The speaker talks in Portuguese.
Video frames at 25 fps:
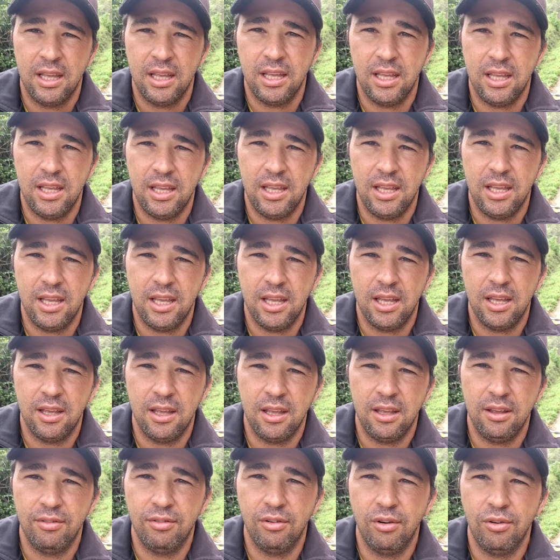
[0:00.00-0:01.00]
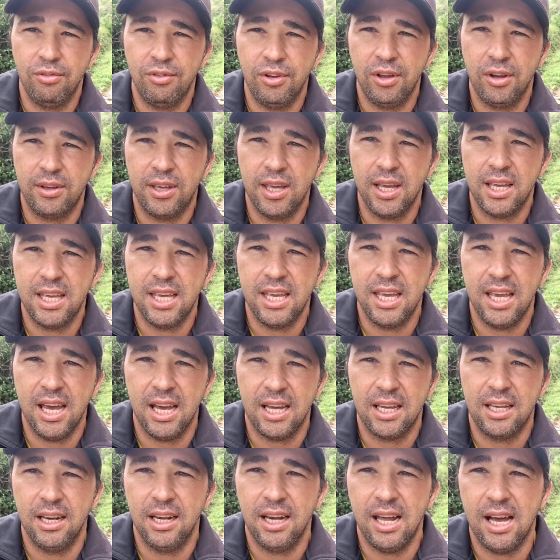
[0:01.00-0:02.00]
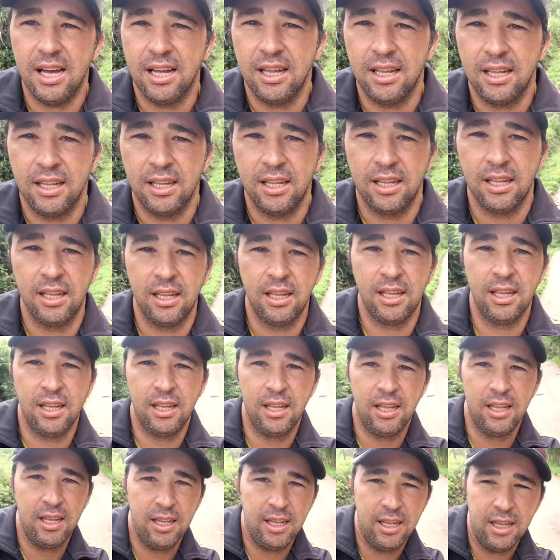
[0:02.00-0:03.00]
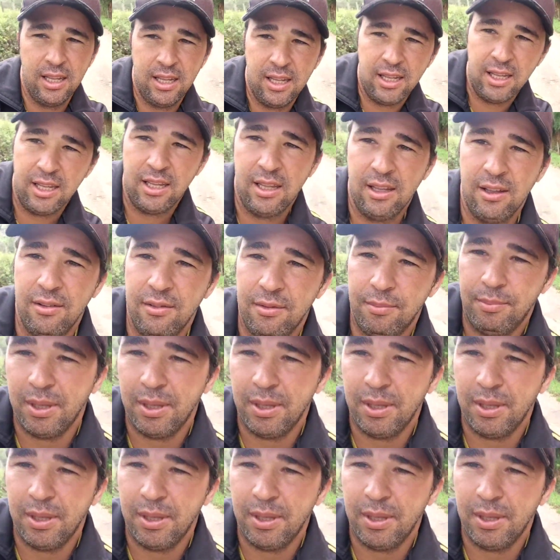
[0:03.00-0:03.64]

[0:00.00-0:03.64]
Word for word: E, e vamos ver o que, que é aqui lá. A